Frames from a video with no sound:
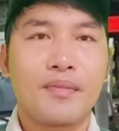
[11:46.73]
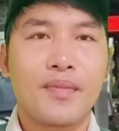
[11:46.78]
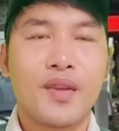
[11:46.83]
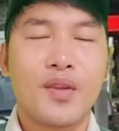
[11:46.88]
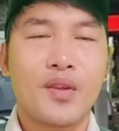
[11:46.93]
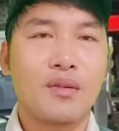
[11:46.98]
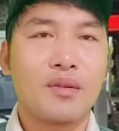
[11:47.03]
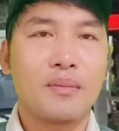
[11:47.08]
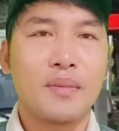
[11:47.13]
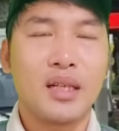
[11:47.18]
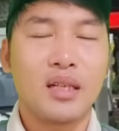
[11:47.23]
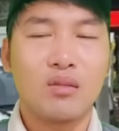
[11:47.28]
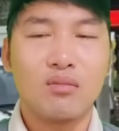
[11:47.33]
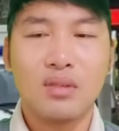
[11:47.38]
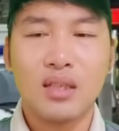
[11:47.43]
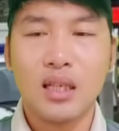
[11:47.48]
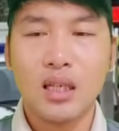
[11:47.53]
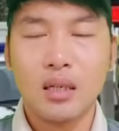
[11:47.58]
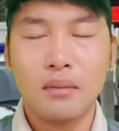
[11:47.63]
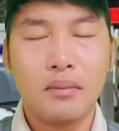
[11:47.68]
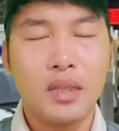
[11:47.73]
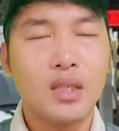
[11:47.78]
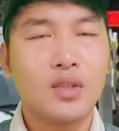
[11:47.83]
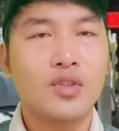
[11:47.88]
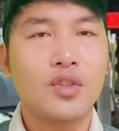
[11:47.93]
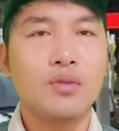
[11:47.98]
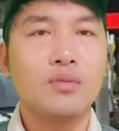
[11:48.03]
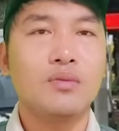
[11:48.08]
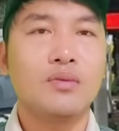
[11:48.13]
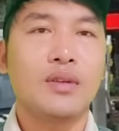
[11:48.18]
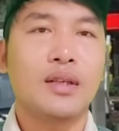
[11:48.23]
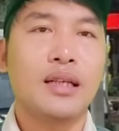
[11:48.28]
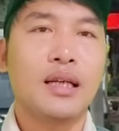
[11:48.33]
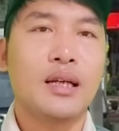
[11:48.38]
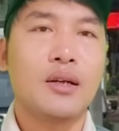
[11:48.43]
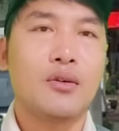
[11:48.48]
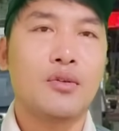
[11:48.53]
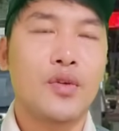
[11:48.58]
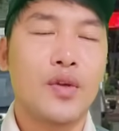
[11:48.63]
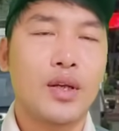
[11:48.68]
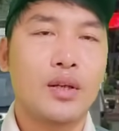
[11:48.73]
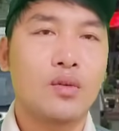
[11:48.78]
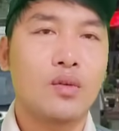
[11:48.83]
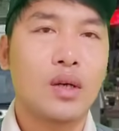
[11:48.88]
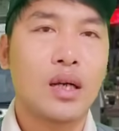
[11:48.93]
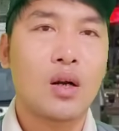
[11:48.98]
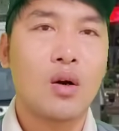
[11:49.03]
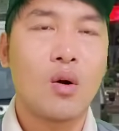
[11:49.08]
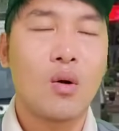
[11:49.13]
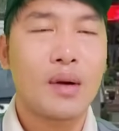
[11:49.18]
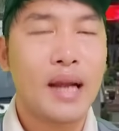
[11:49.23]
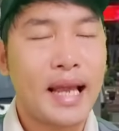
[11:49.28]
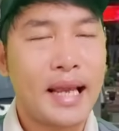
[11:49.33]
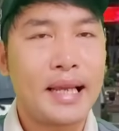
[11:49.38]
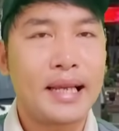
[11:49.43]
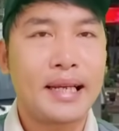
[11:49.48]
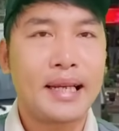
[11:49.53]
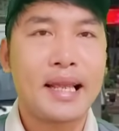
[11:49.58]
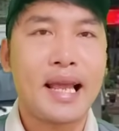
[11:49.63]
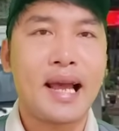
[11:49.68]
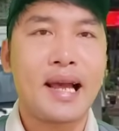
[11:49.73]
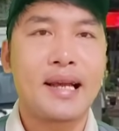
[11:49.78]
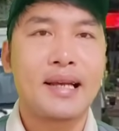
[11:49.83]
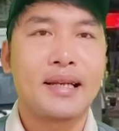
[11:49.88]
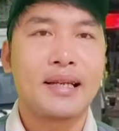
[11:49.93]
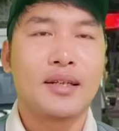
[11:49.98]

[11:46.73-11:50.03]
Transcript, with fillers: nói chung là mình cũng rất là bức xúc với cái câu chuyện của cô này cả nhà